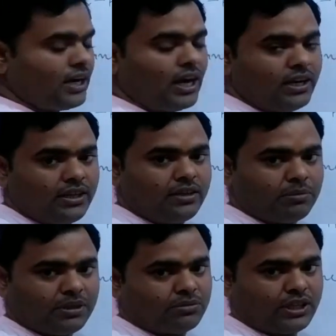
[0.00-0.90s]
ये हाईली
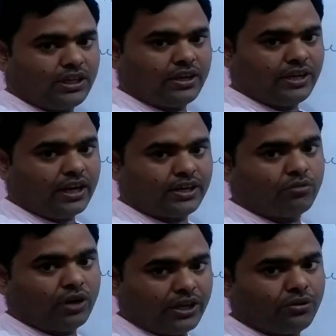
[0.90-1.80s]
मतलब ज़्यादा
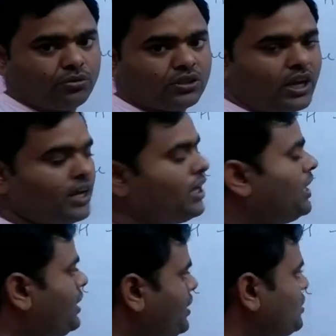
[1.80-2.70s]
रिएक्टिव नहीं होता है
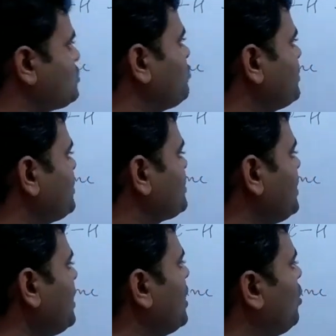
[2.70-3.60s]
इस वजह से
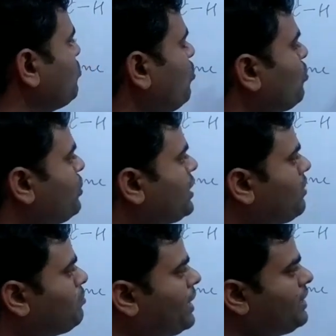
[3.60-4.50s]
वो कोई
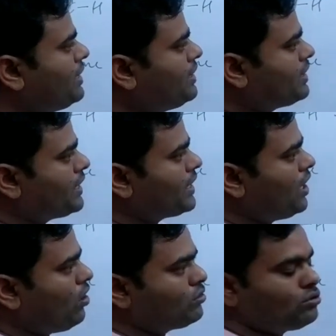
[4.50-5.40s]
कंबाइन नहीं
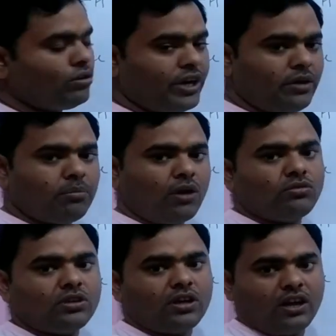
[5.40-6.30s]
करेगा और जो रेड
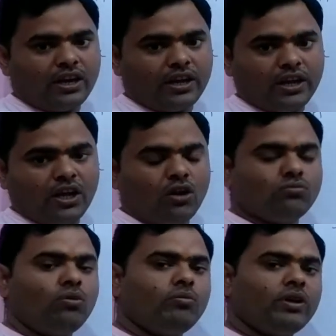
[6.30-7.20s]
ब्राउन कलर है
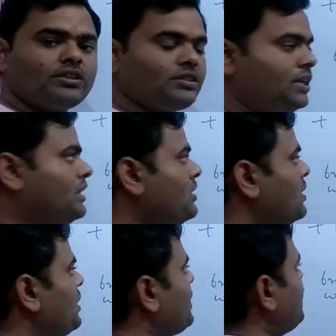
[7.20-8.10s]
वो वैसे ही
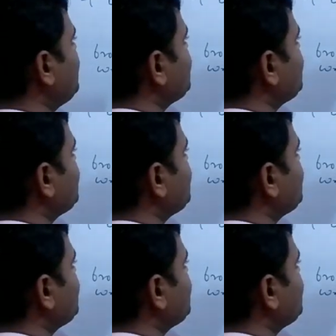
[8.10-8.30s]
कलर यानी